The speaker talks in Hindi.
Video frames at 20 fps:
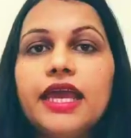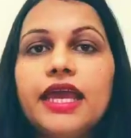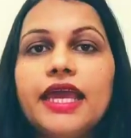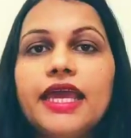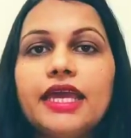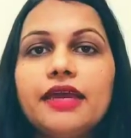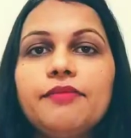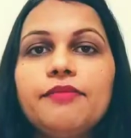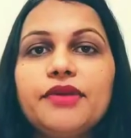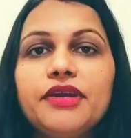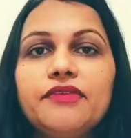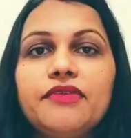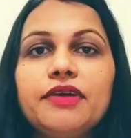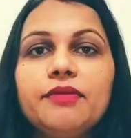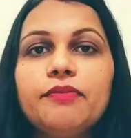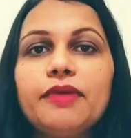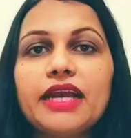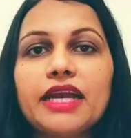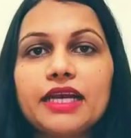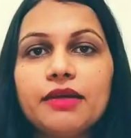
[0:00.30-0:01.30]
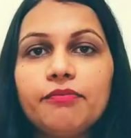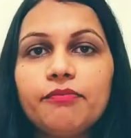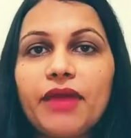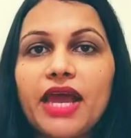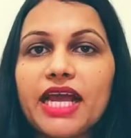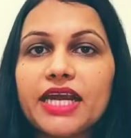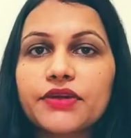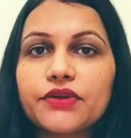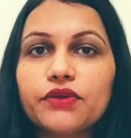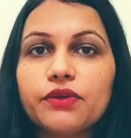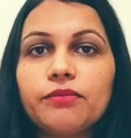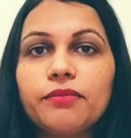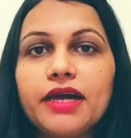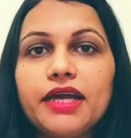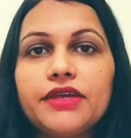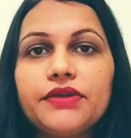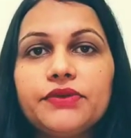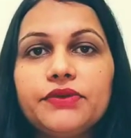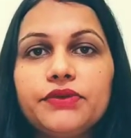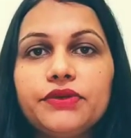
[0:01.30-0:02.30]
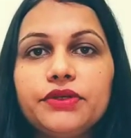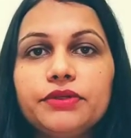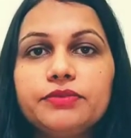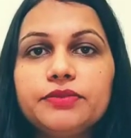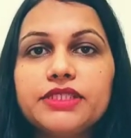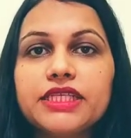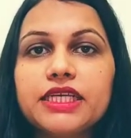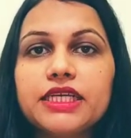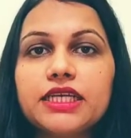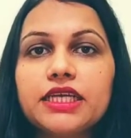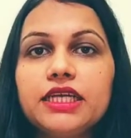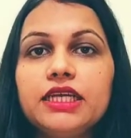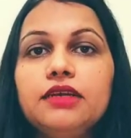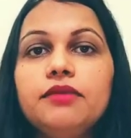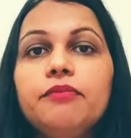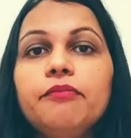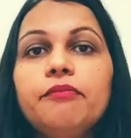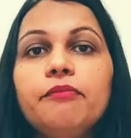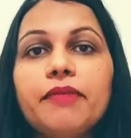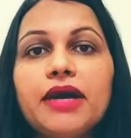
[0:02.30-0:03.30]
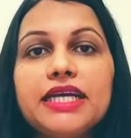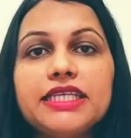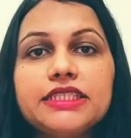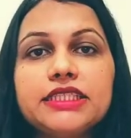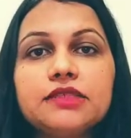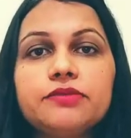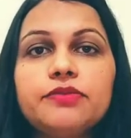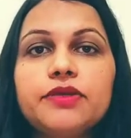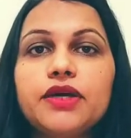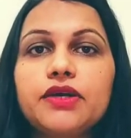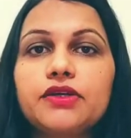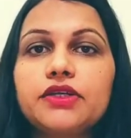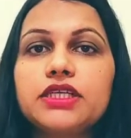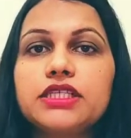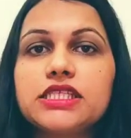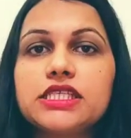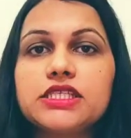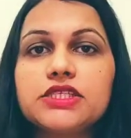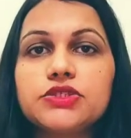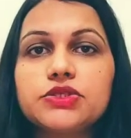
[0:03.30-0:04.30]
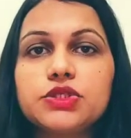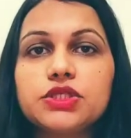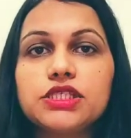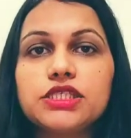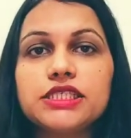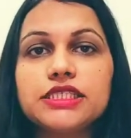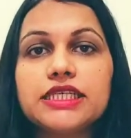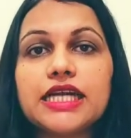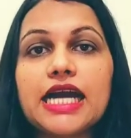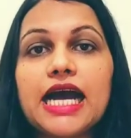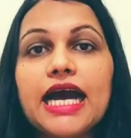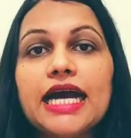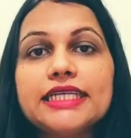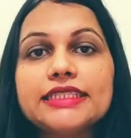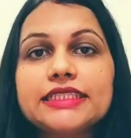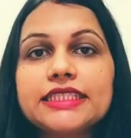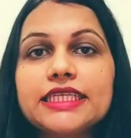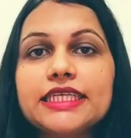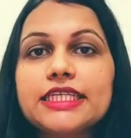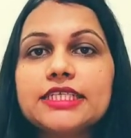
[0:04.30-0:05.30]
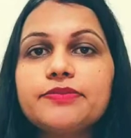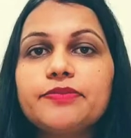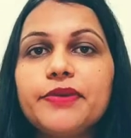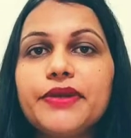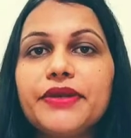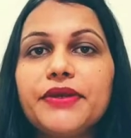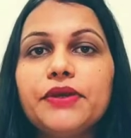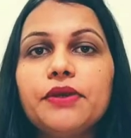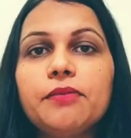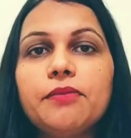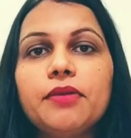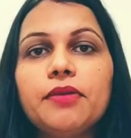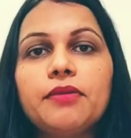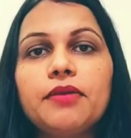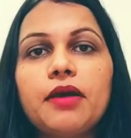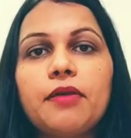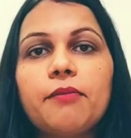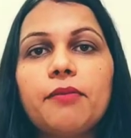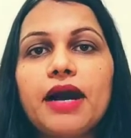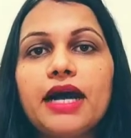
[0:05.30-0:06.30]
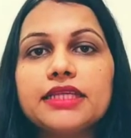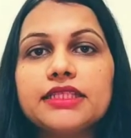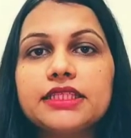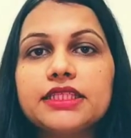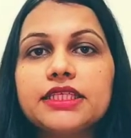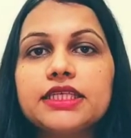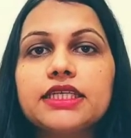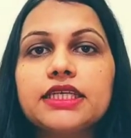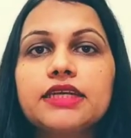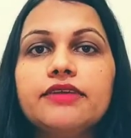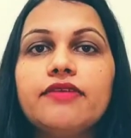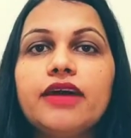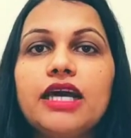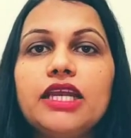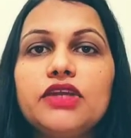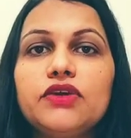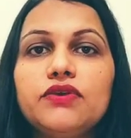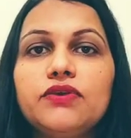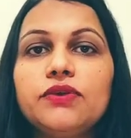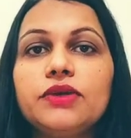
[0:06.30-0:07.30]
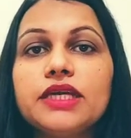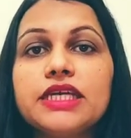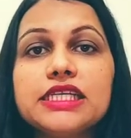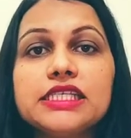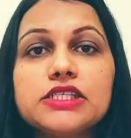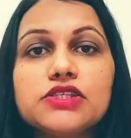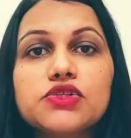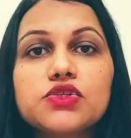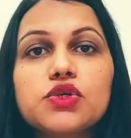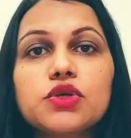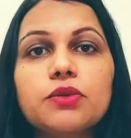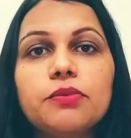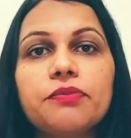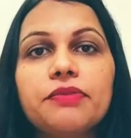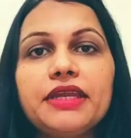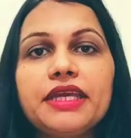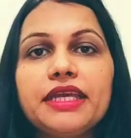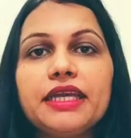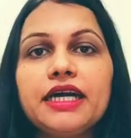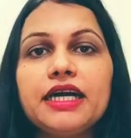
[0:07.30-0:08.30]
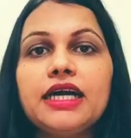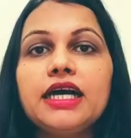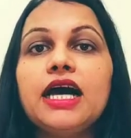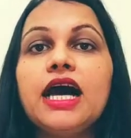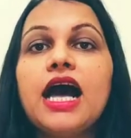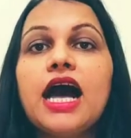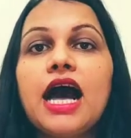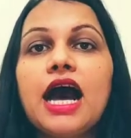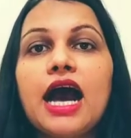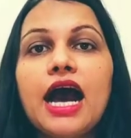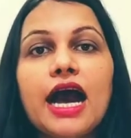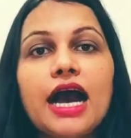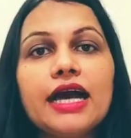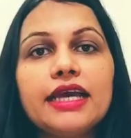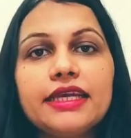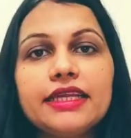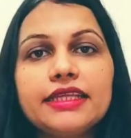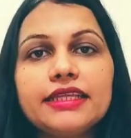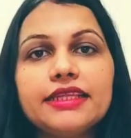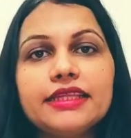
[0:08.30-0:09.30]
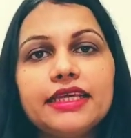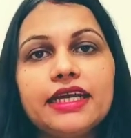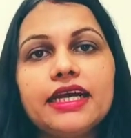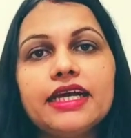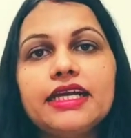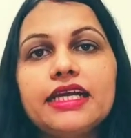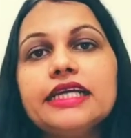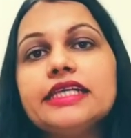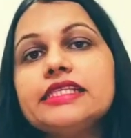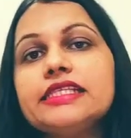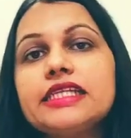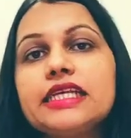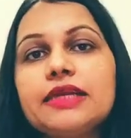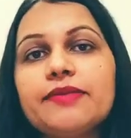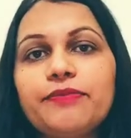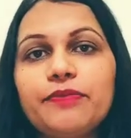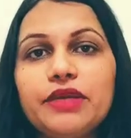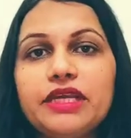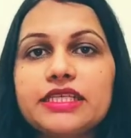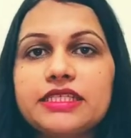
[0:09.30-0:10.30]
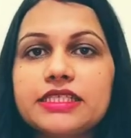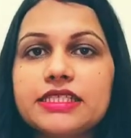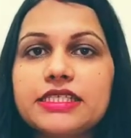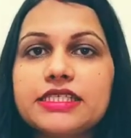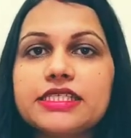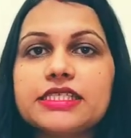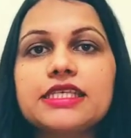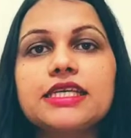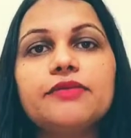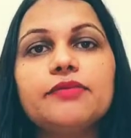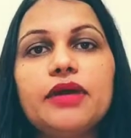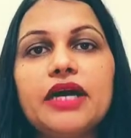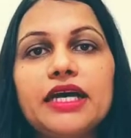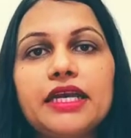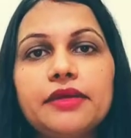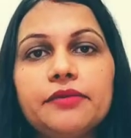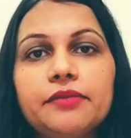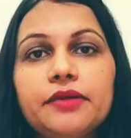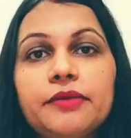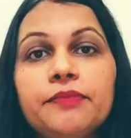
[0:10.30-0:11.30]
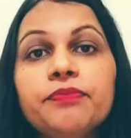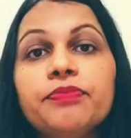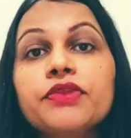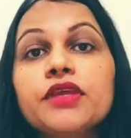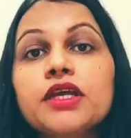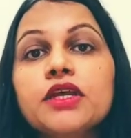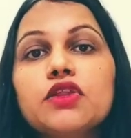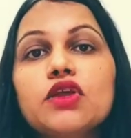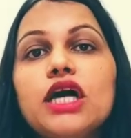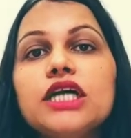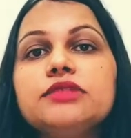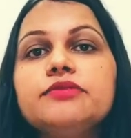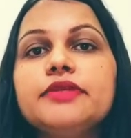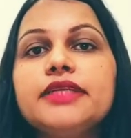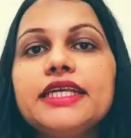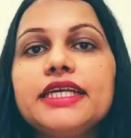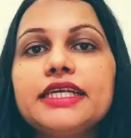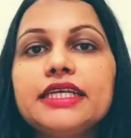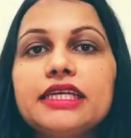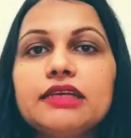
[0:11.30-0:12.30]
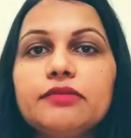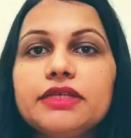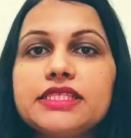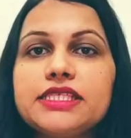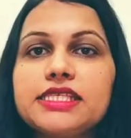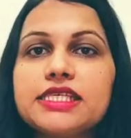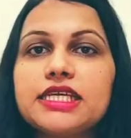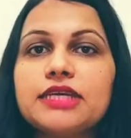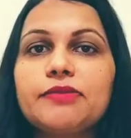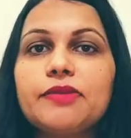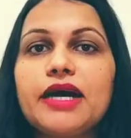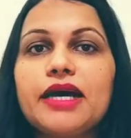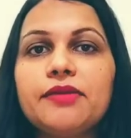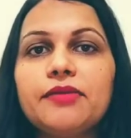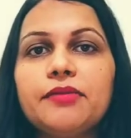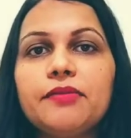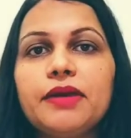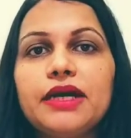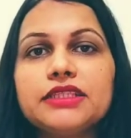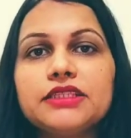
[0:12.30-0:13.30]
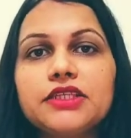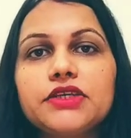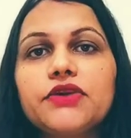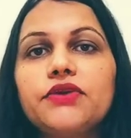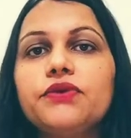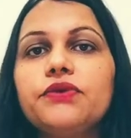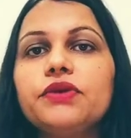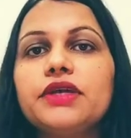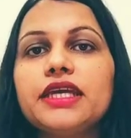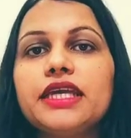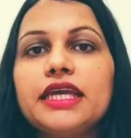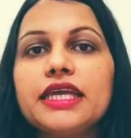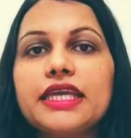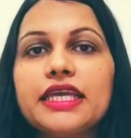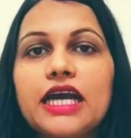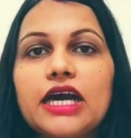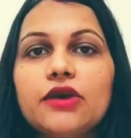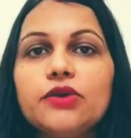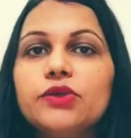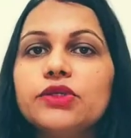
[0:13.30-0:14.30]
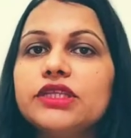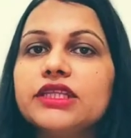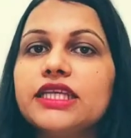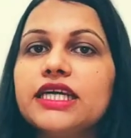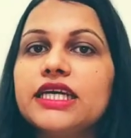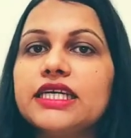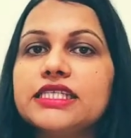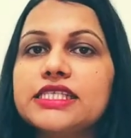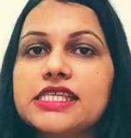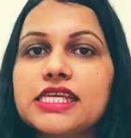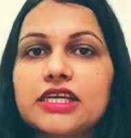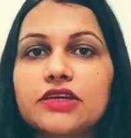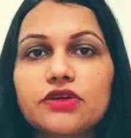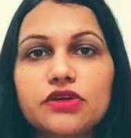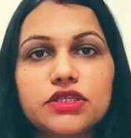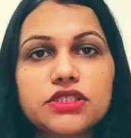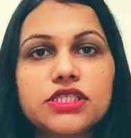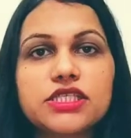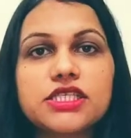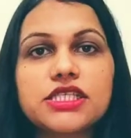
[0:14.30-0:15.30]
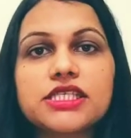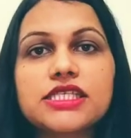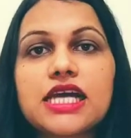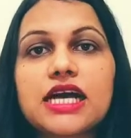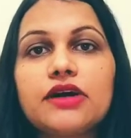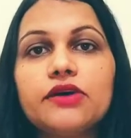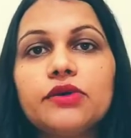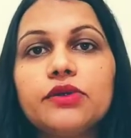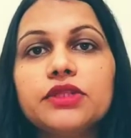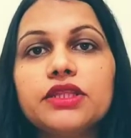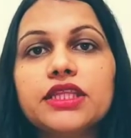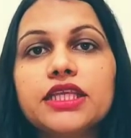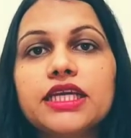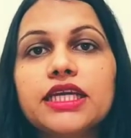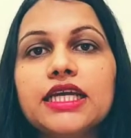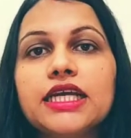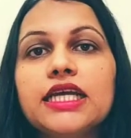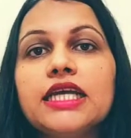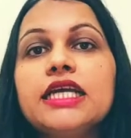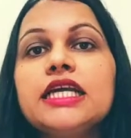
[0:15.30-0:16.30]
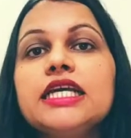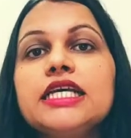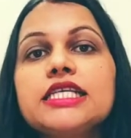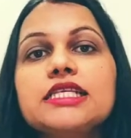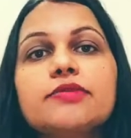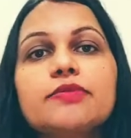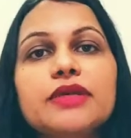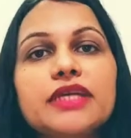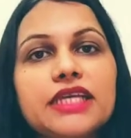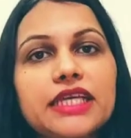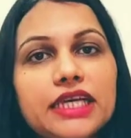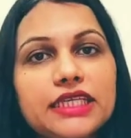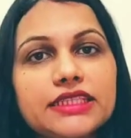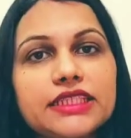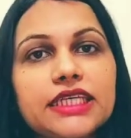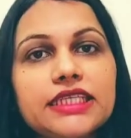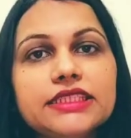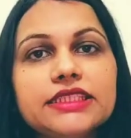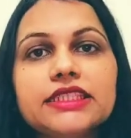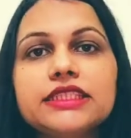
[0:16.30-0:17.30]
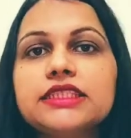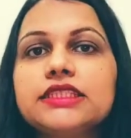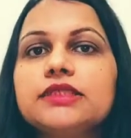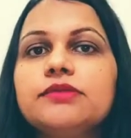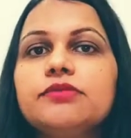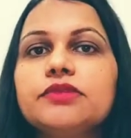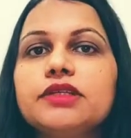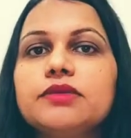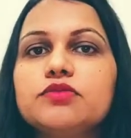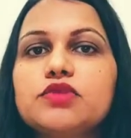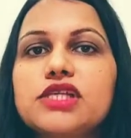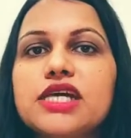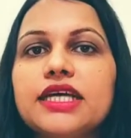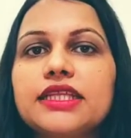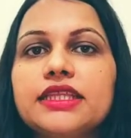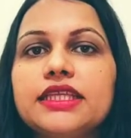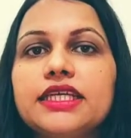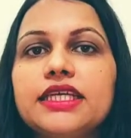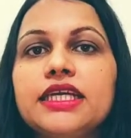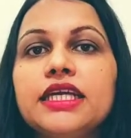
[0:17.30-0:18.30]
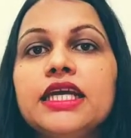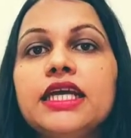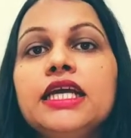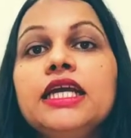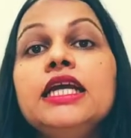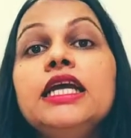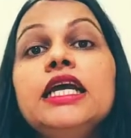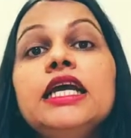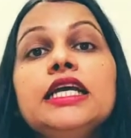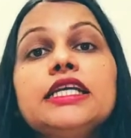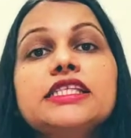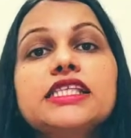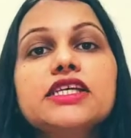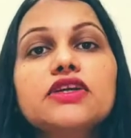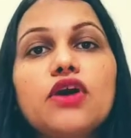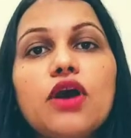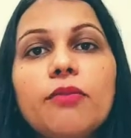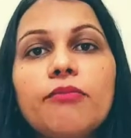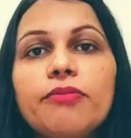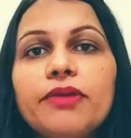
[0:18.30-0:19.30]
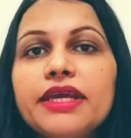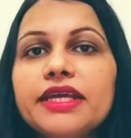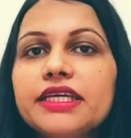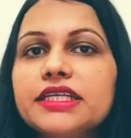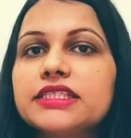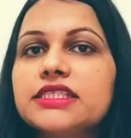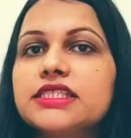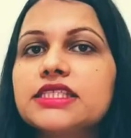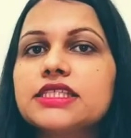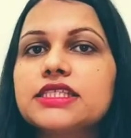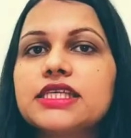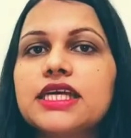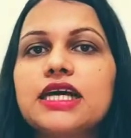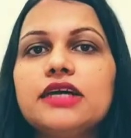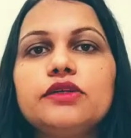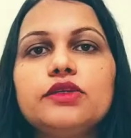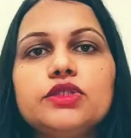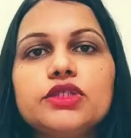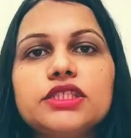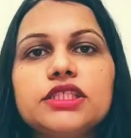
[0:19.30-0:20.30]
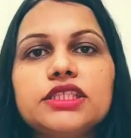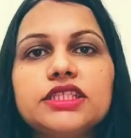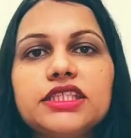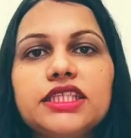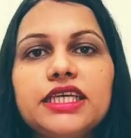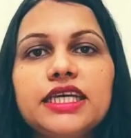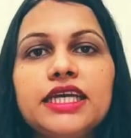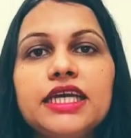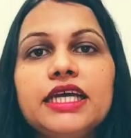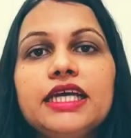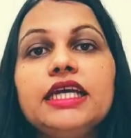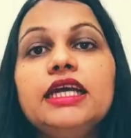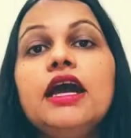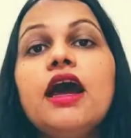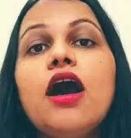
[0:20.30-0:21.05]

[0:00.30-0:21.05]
हे एवरीवन वेलकम बैक टू माय यूट्यूब चैनल माई सेल्फ डॉक्टर संजू सिंह आज के इस वीडियो में मैं बात करने वाली हूँ इंसोमनिया अनिद्रा या स्लीपलेसनेस के बारे में तो आज मैं डिटेल में इसी के बारे में बात करूँगी ये क्या होता है इसके कॉजेस क्या होते हैं इसमें क्या साइंस एंड सिम्टम्स आते हैं इसके कॉम्प्लिकेशन क्या हो सकते हैं